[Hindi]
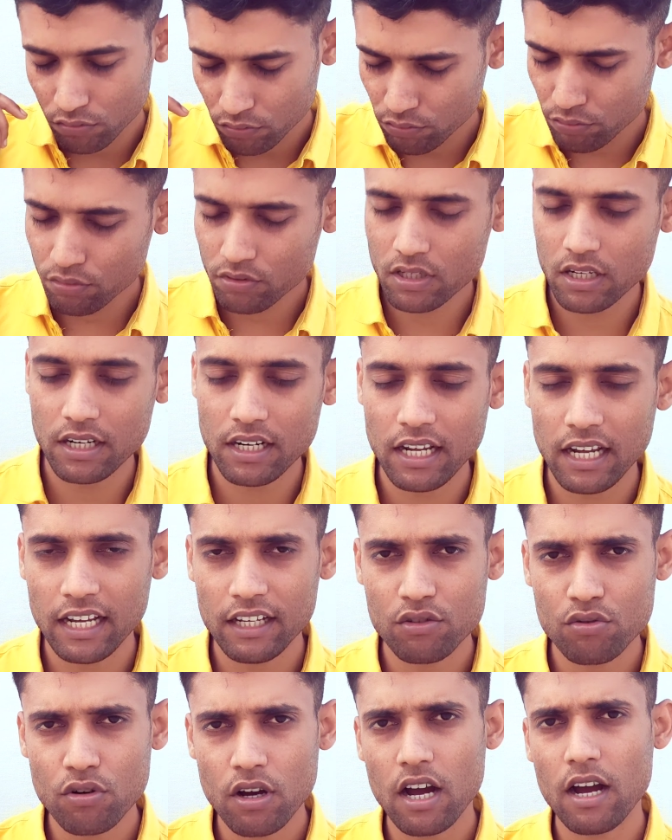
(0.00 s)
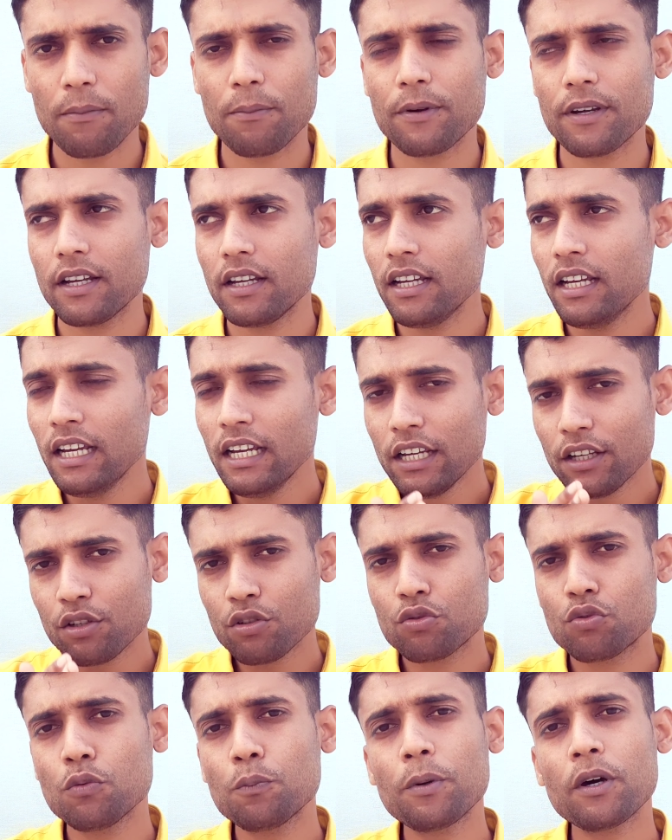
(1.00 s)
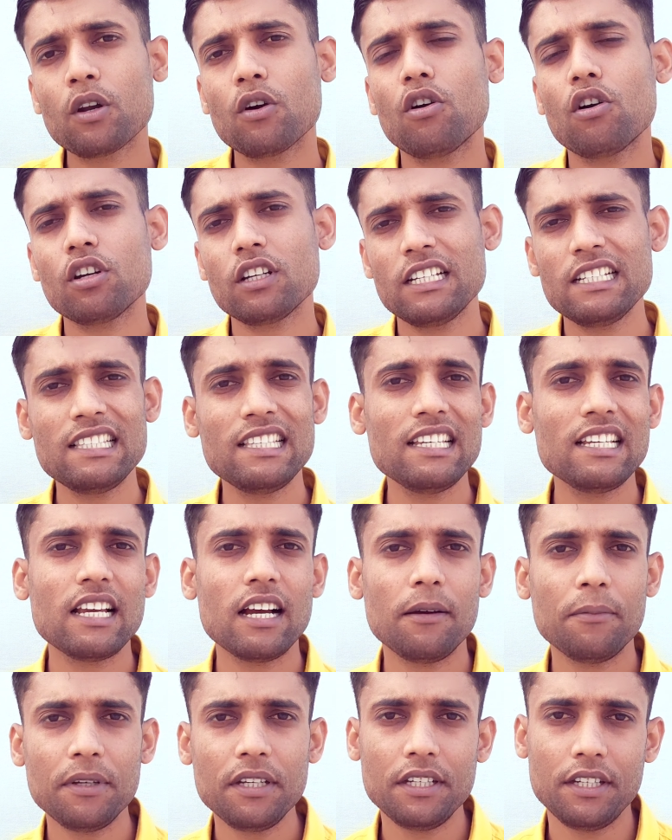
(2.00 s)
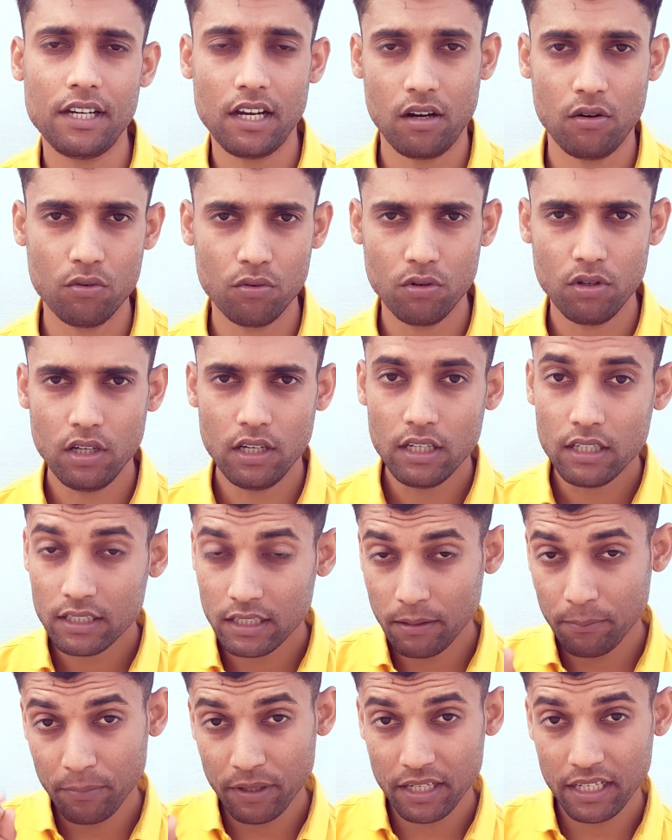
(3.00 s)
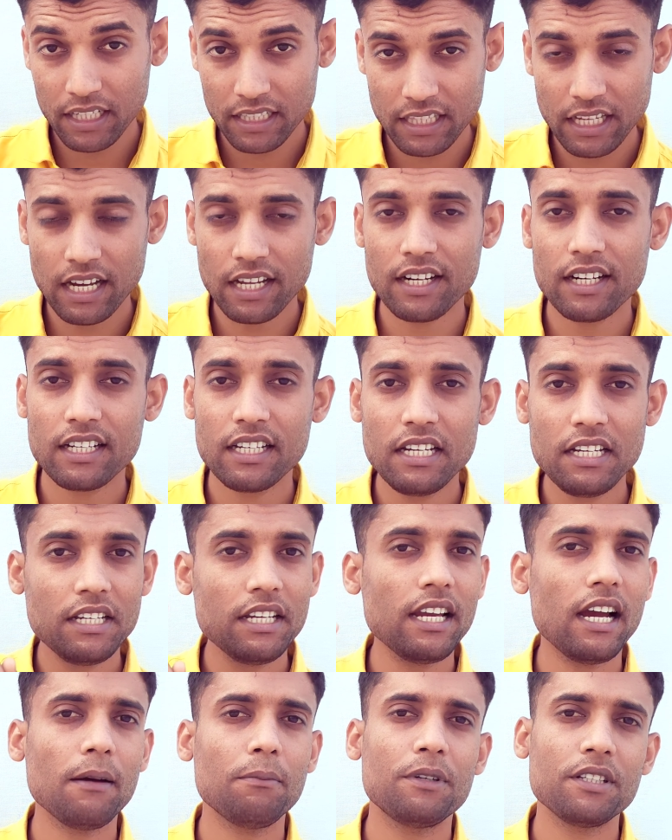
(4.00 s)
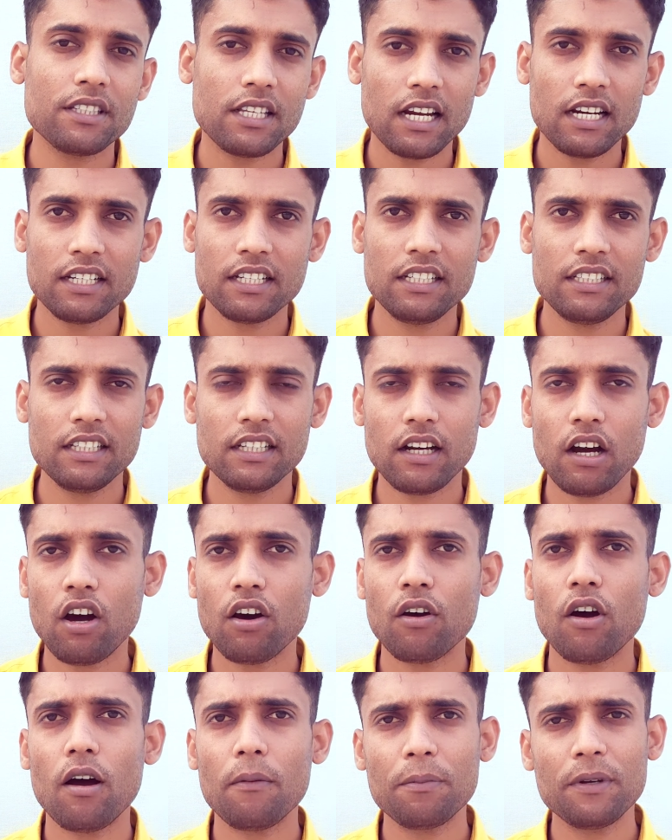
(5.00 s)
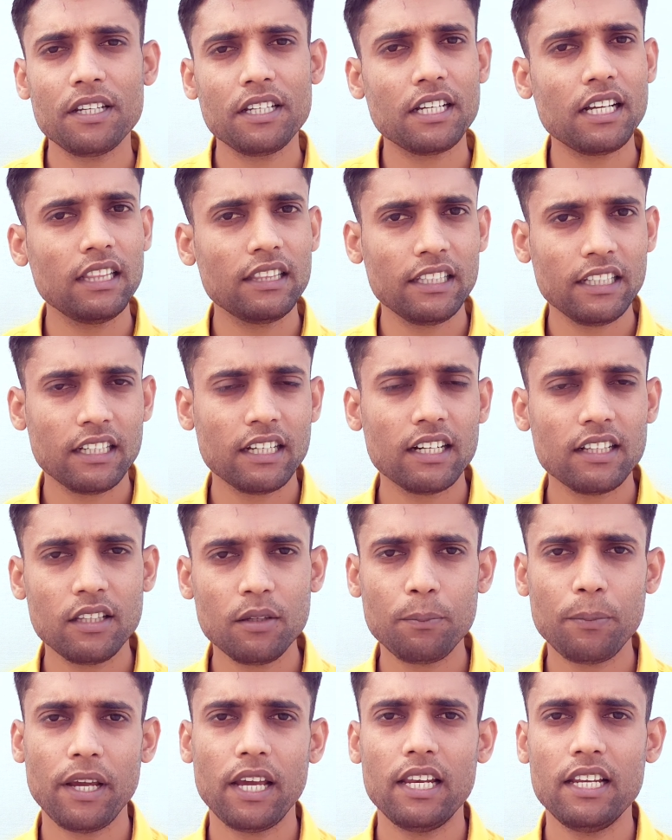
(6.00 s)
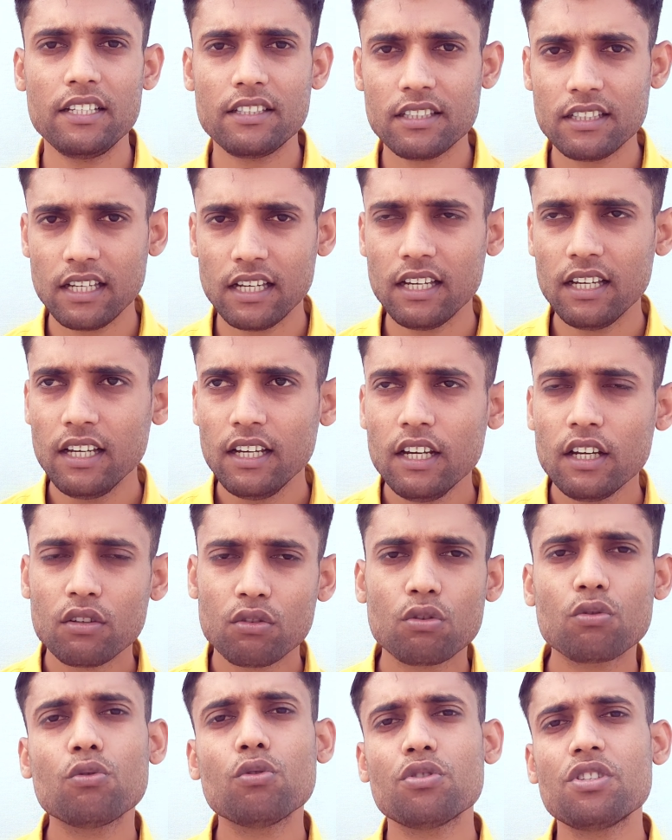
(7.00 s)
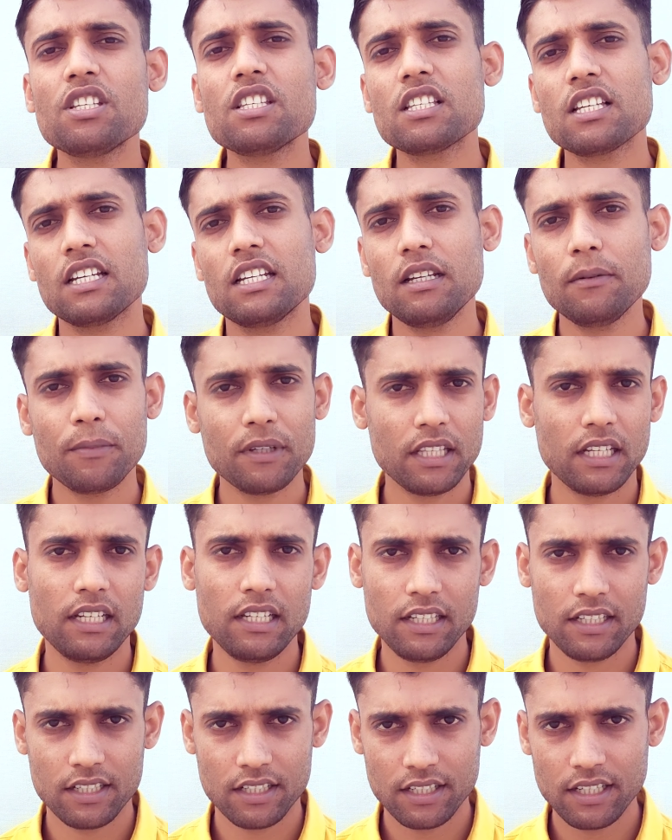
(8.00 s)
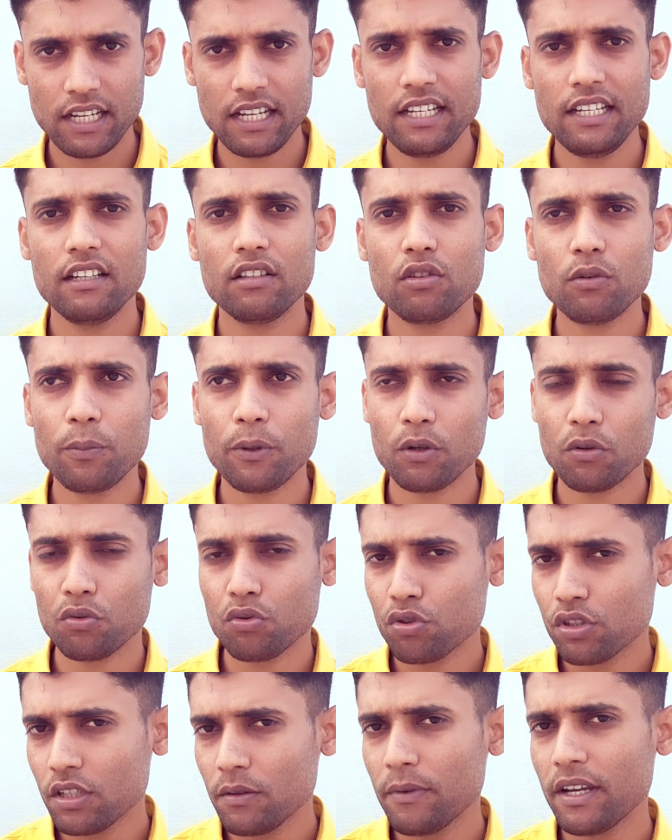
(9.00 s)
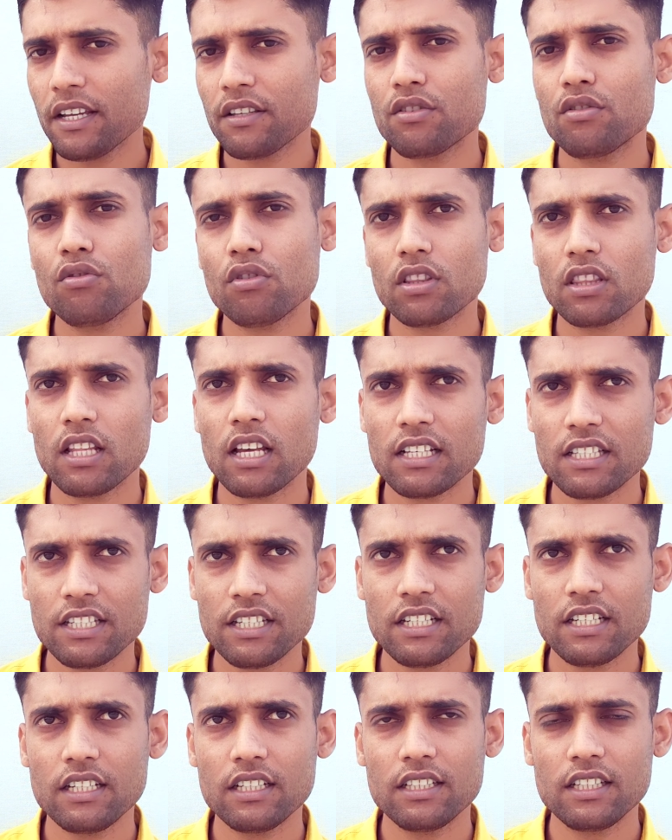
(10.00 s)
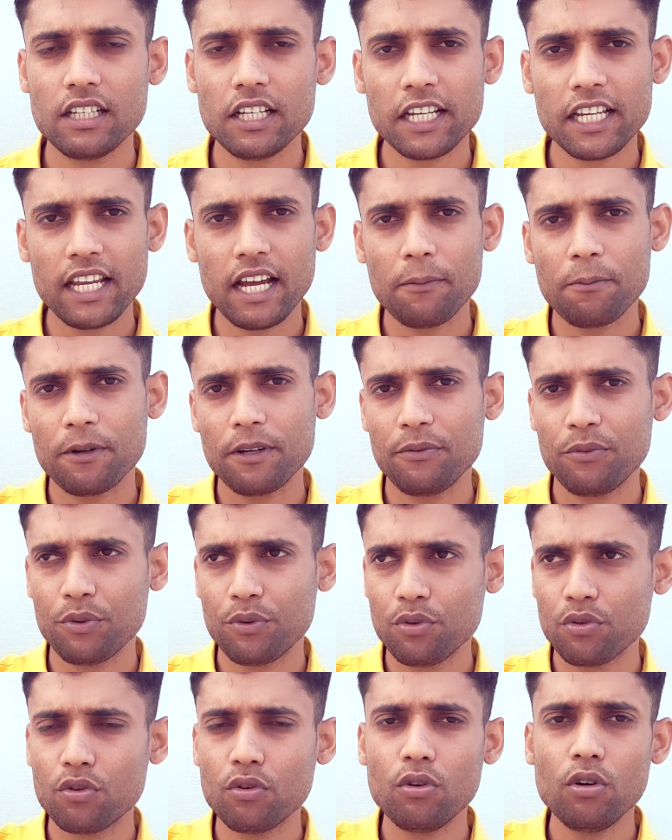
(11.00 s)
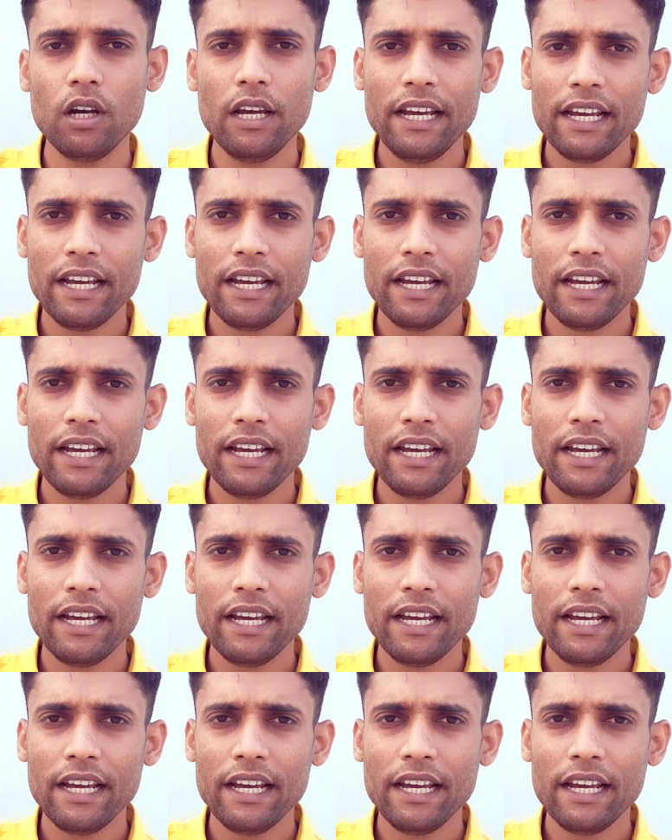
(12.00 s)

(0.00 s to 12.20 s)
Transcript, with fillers: चूज करना है जो आपके यूट्यूब पर और किसी का भी ना हो नंबर एक ध्यान रखिए ये आप डिसाइड कीजिए और आपने ये गलती कर दी पहले सी है तो कोशिश करिए बदलने की नहीं है तो फिर उसी में ऐसी इतना अच्छे कीजिए कि आपके वीडियो को